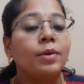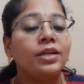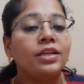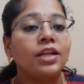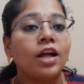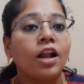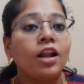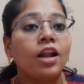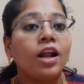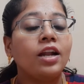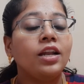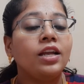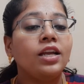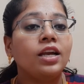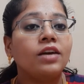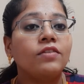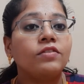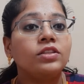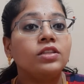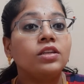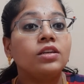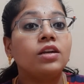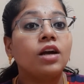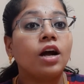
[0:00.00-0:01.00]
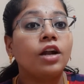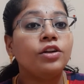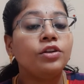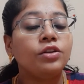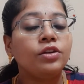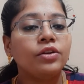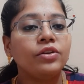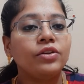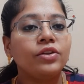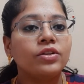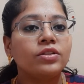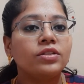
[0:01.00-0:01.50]
பட் ஆனால் நீங்கள் வந்து
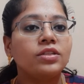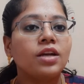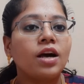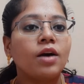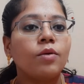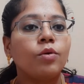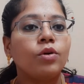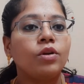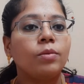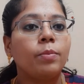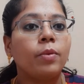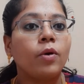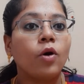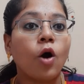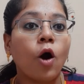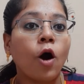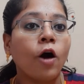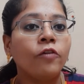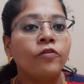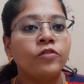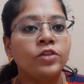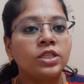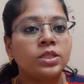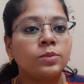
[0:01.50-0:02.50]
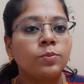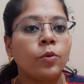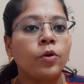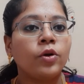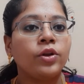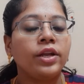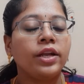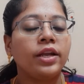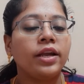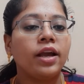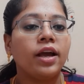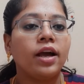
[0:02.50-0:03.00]
கண்டினியூஸாக ஒரு இப்போ ஆஃபீஸ்
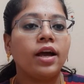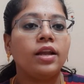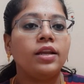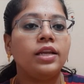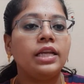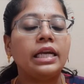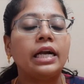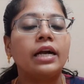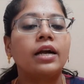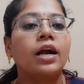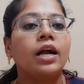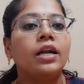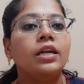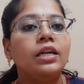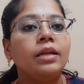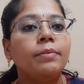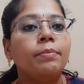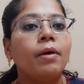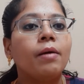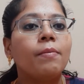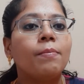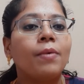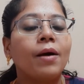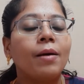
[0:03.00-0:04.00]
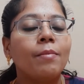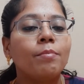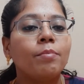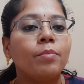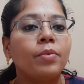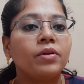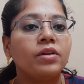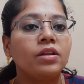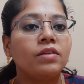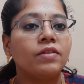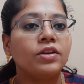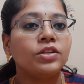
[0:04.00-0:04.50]
போகிறீங்க நீங்கள் கண்டிப்பாக பம்ப்
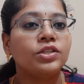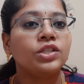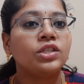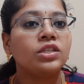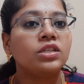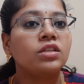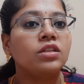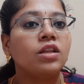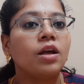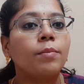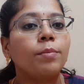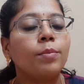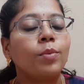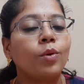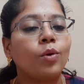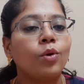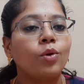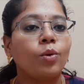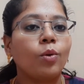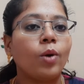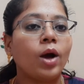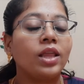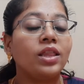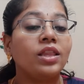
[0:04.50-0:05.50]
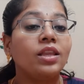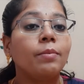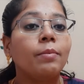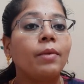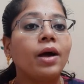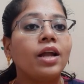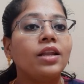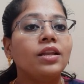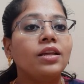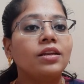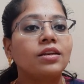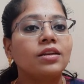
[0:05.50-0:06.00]
பண்ணி வச்சுட்டு தான் போகணும் அந்த
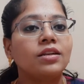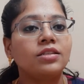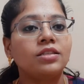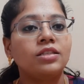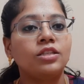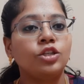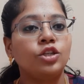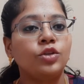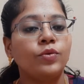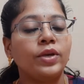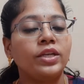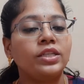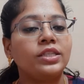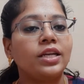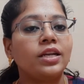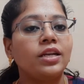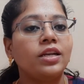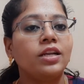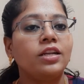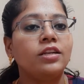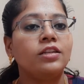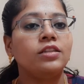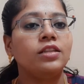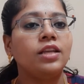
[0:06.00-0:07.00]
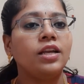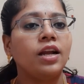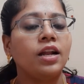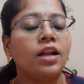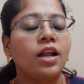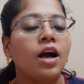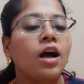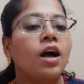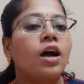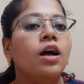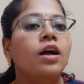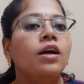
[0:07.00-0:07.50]
மாதிரி இருக்கிற சுச்சுவேஷனில்
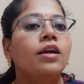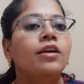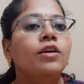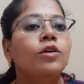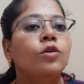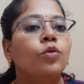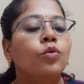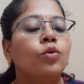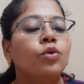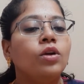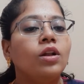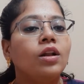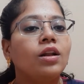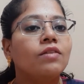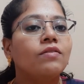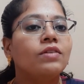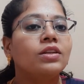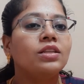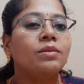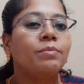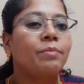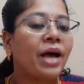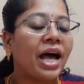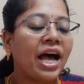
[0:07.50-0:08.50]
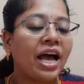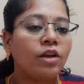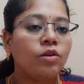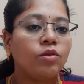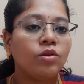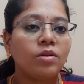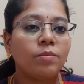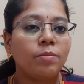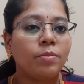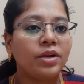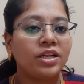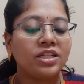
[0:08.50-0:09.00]
இருந்தீங்கன்னா உங்களுக்கு வந்து
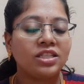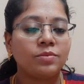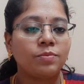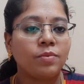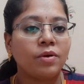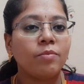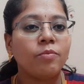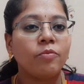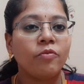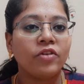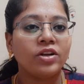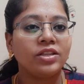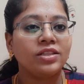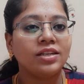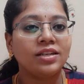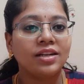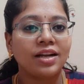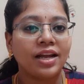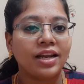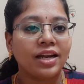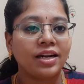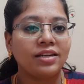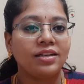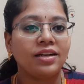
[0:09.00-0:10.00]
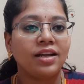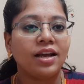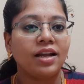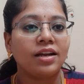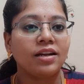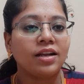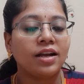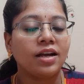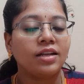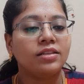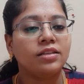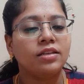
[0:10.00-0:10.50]
மேனுவல் ப்ரெஸ் பம்ப் வந்து கரெக்டாக
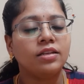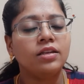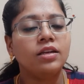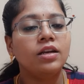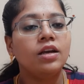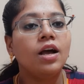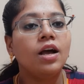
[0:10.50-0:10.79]
இருக்காது